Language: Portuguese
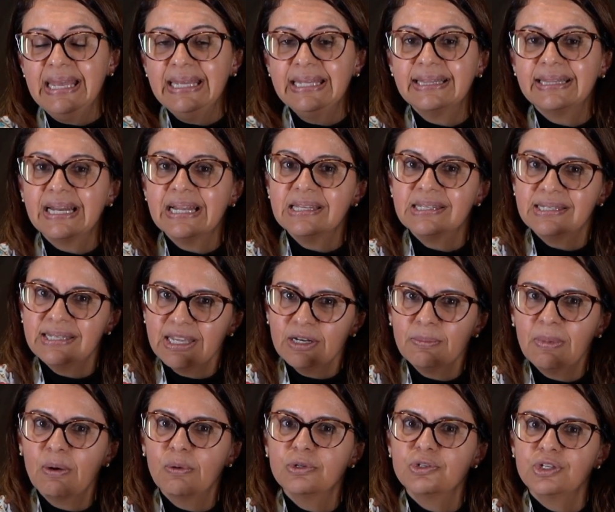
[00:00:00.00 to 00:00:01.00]
e trazer
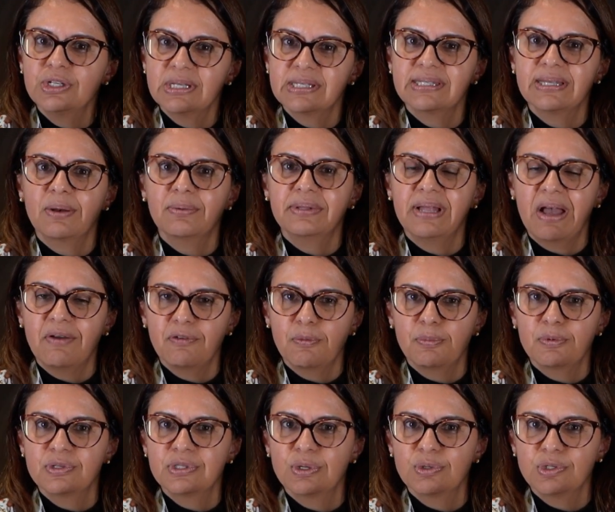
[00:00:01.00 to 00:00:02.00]
uma rotina saudável
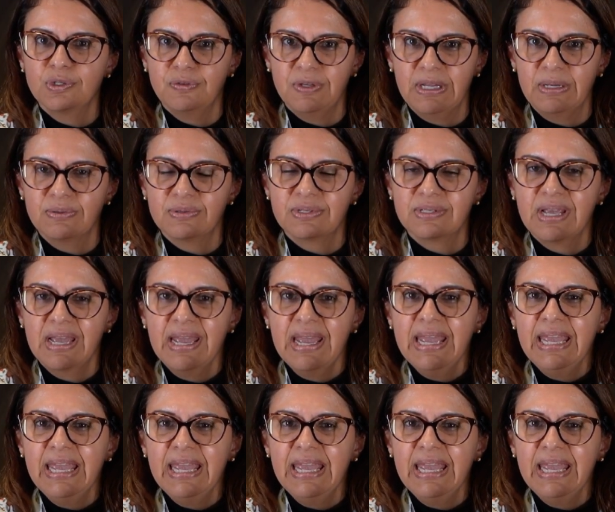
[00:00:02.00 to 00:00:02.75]
para os seus filhos.